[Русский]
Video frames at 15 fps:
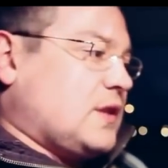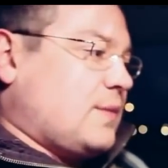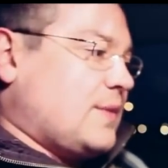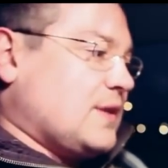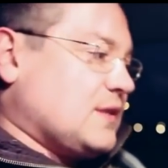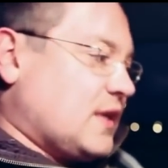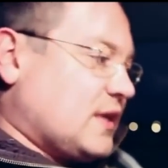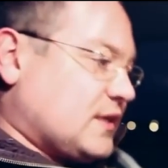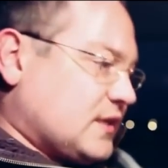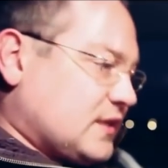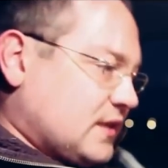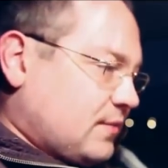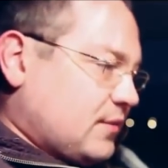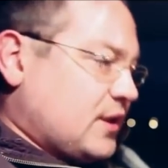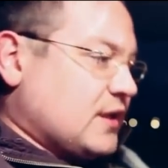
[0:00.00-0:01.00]
тормозная
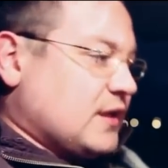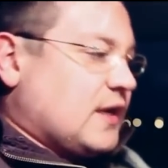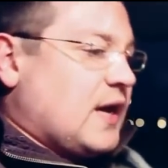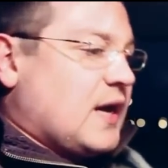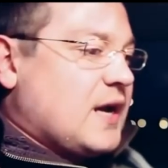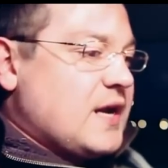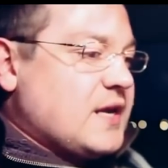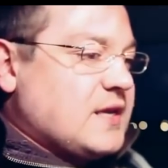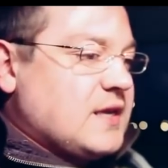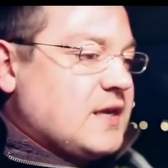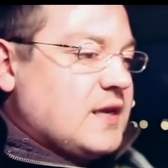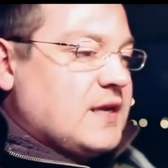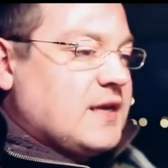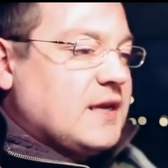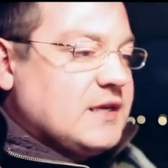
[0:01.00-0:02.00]
система не на
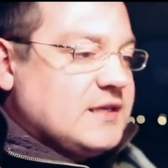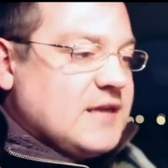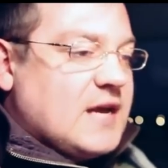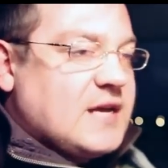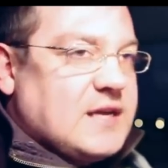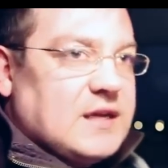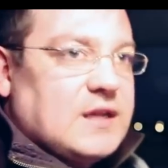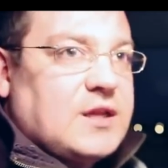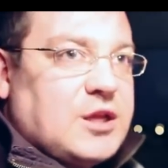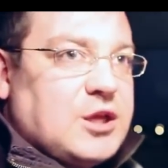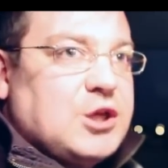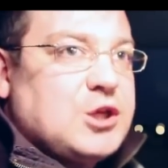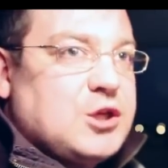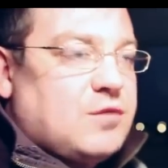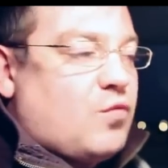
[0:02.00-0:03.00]
гарантии, нельзя делать
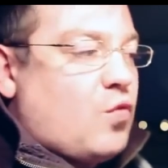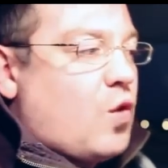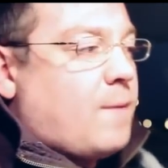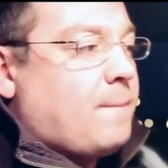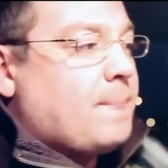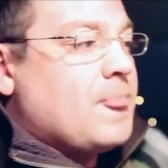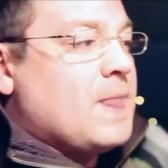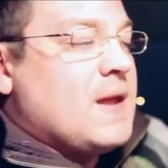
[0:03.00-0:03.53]
ничего.